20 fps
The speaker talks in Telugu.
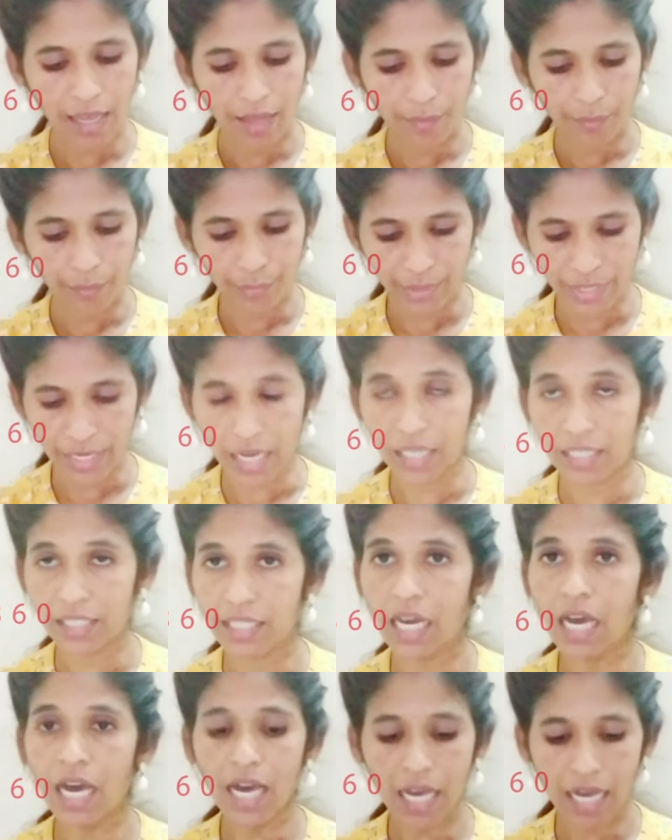ప్రియాంక
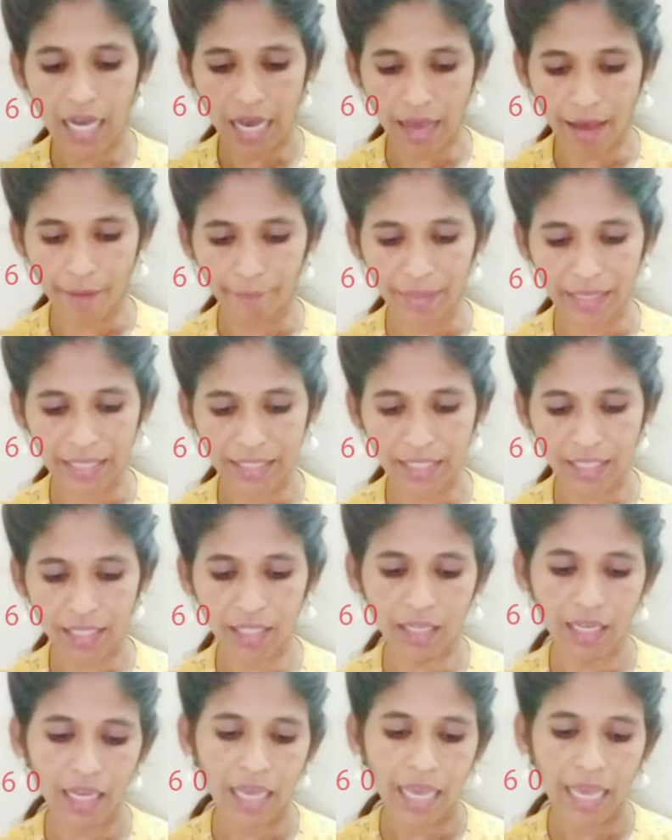హమీద
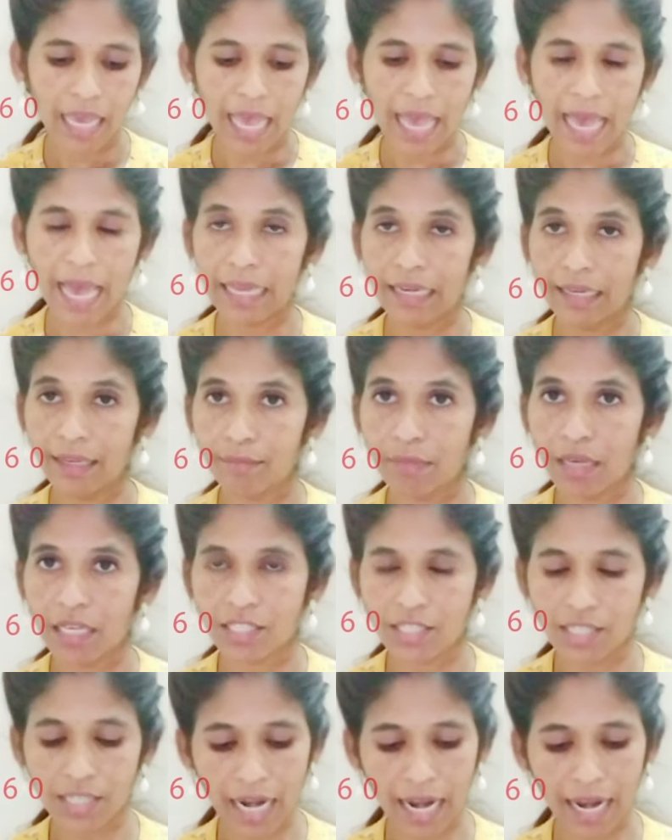యానీ
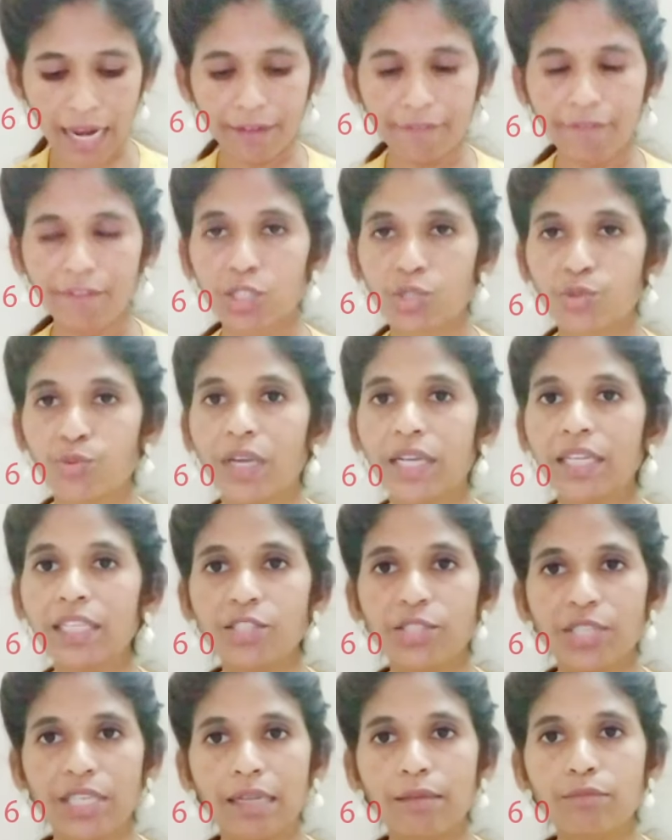మాస్టర్ అండ్ విశ్వాని
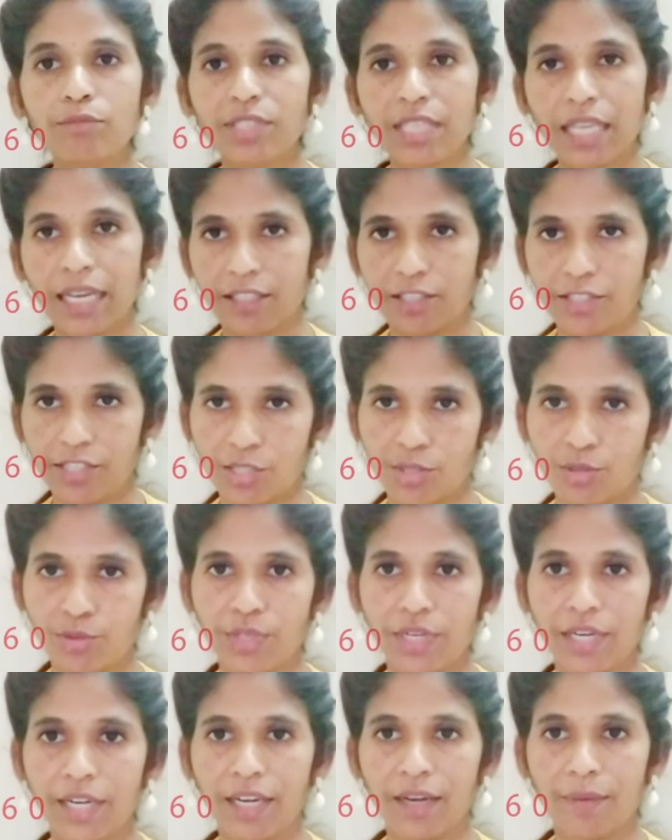శ్రీరామ్ సెలెక్ట్
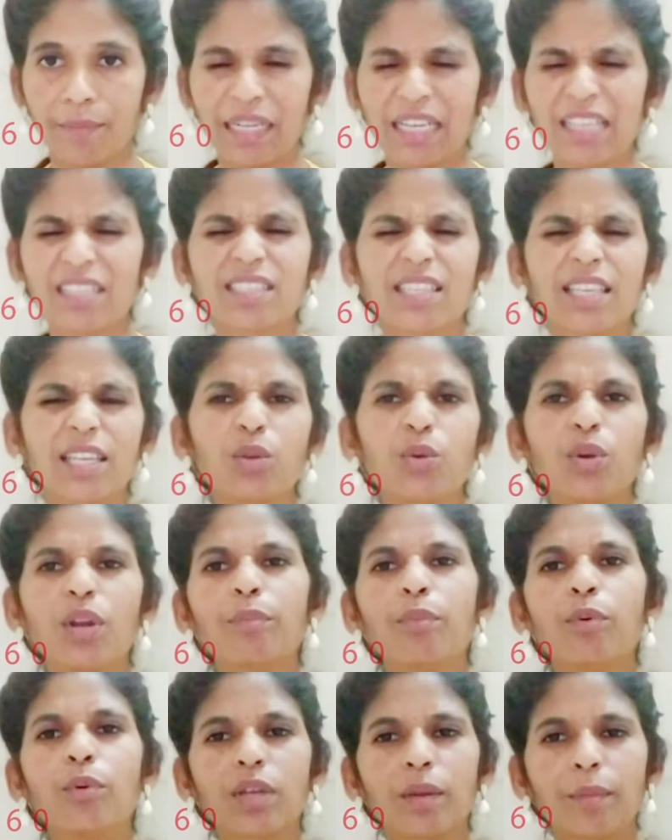చేసుకున్నాడు అనమాట సిరి కూడా
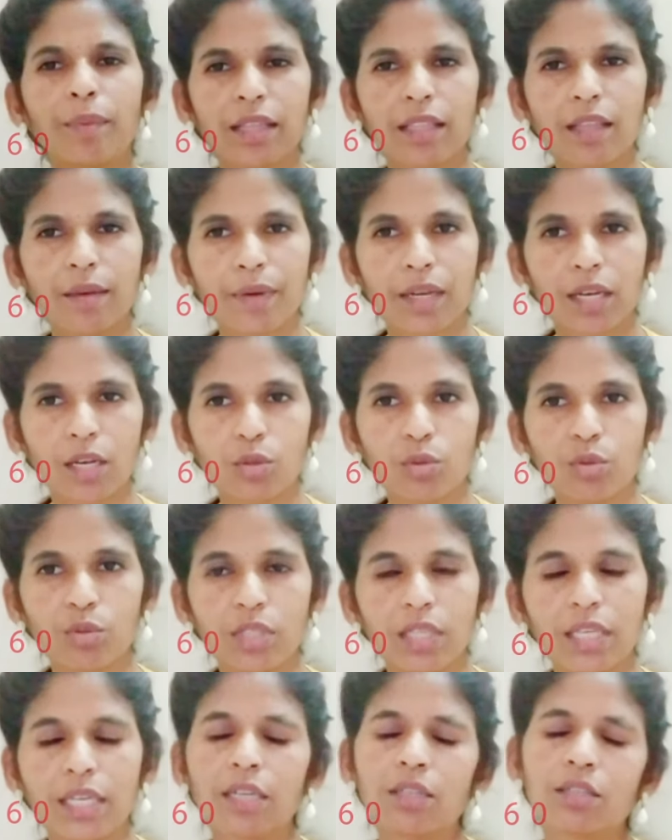పోటీ పడదామని అనుకుంది
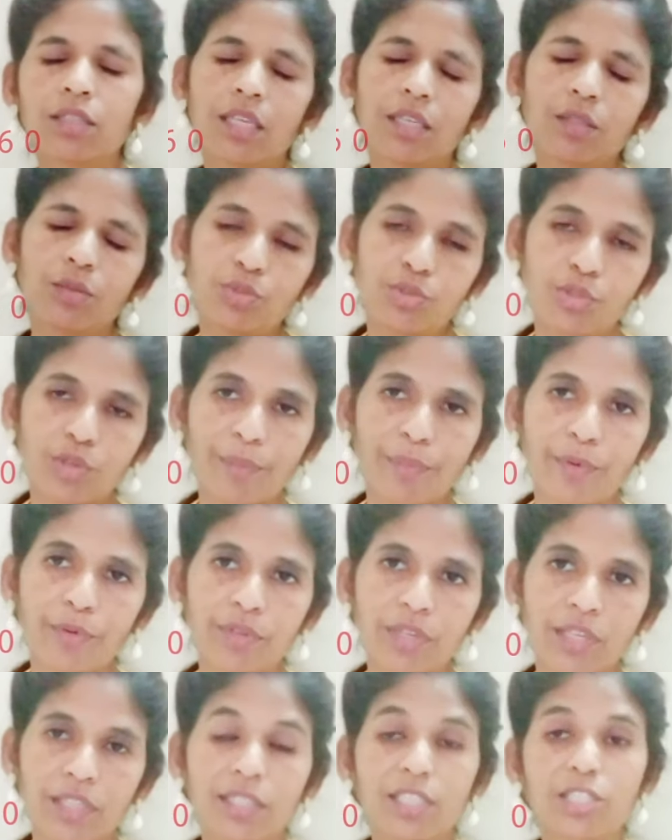కానీ తను డ్రాప్ అవుట్
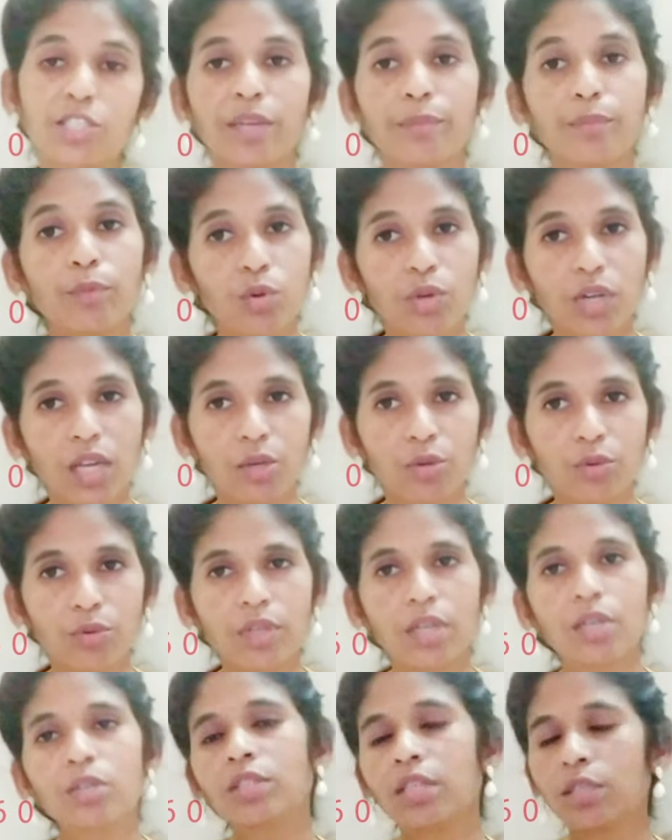అయింది షణ్ముఖ్ కూడా
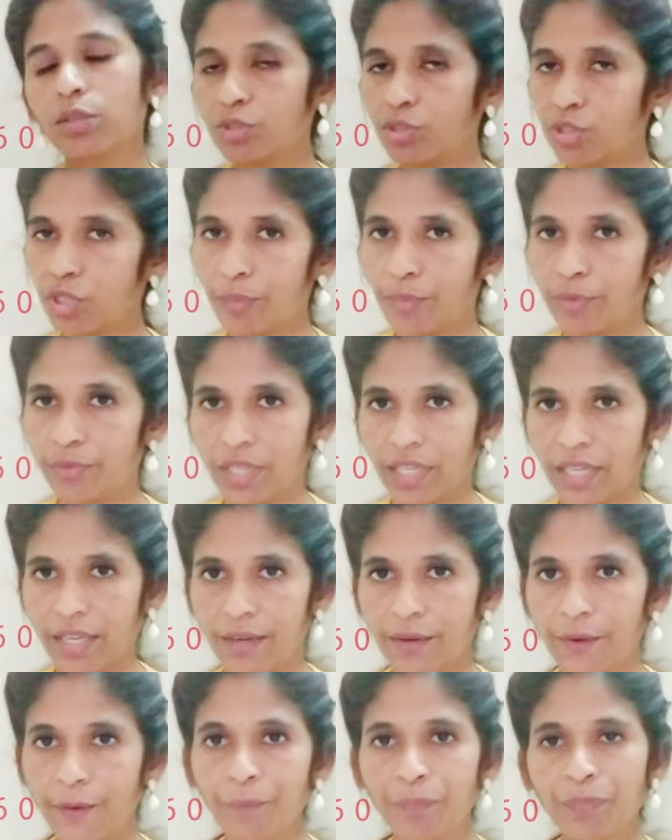అనుకున్నాడు తను డ్రాప్ అవుట్ అయ్యాడు
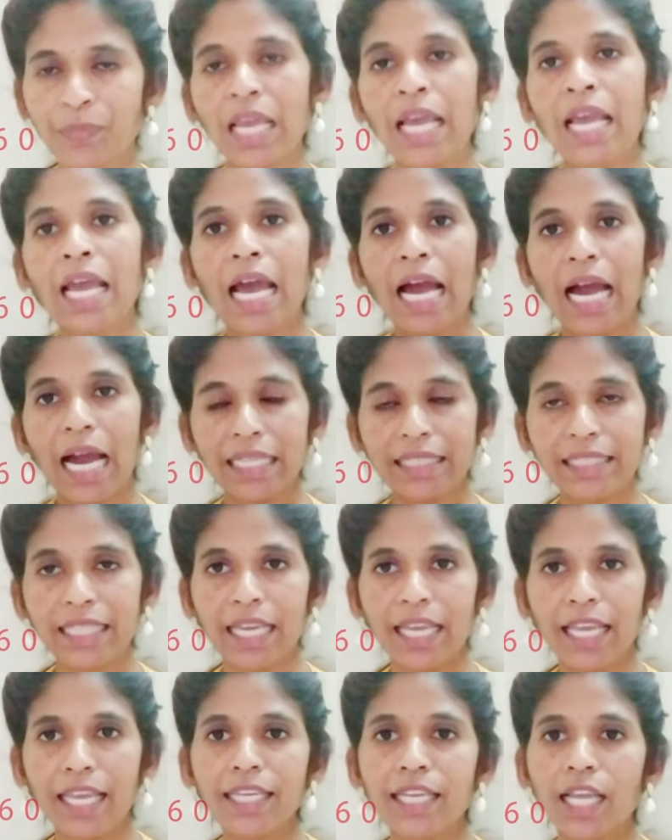అయితే ఈ
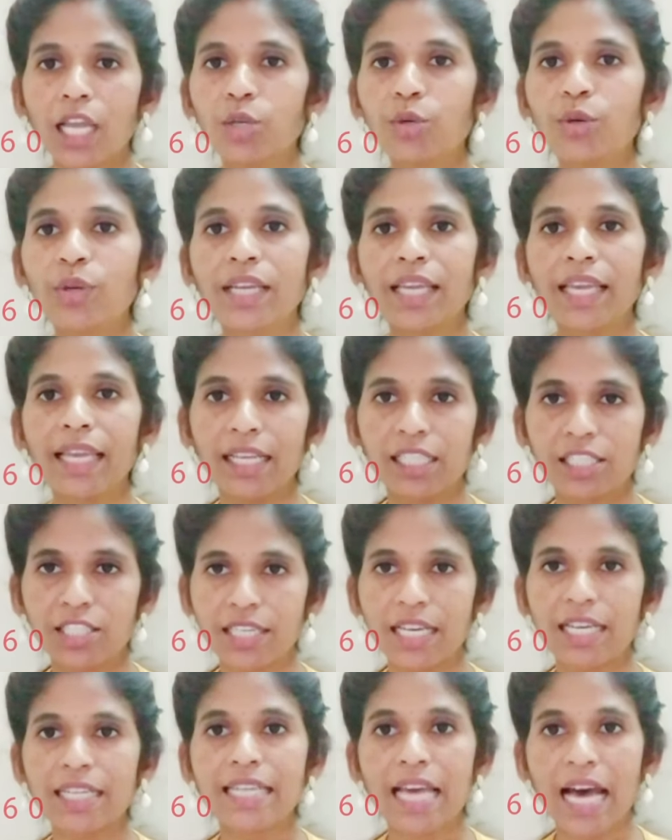నలుగురికి ఇచ్చిన
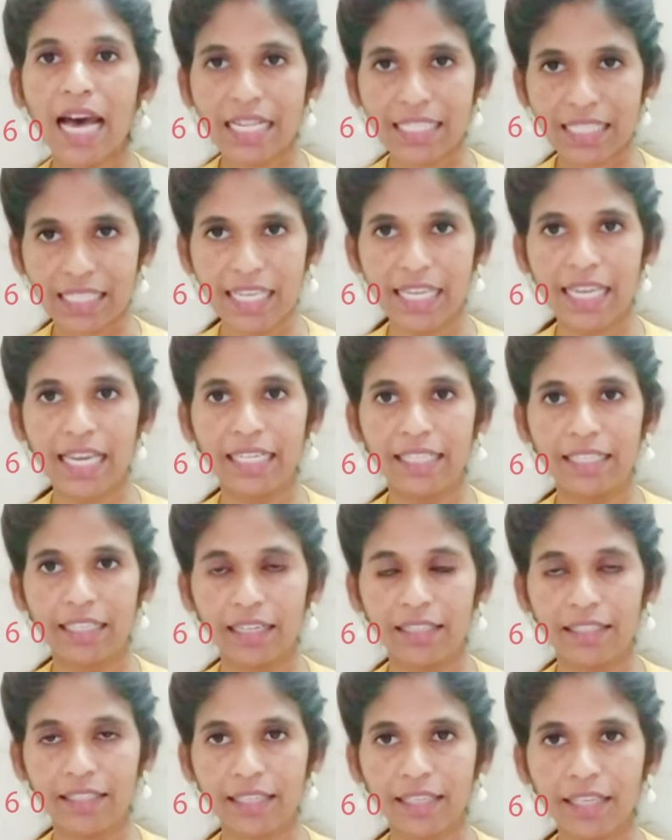టాస్క్
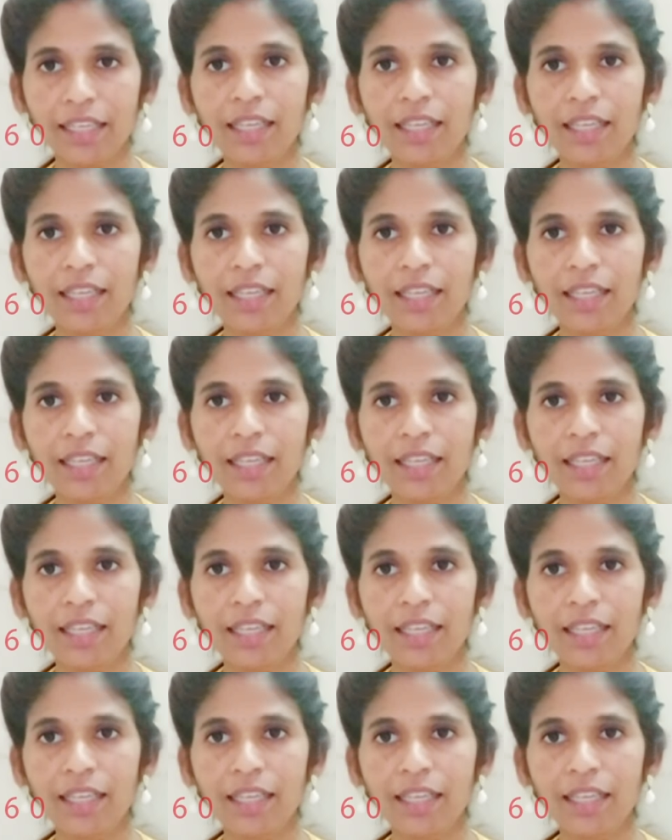ఏంటంటే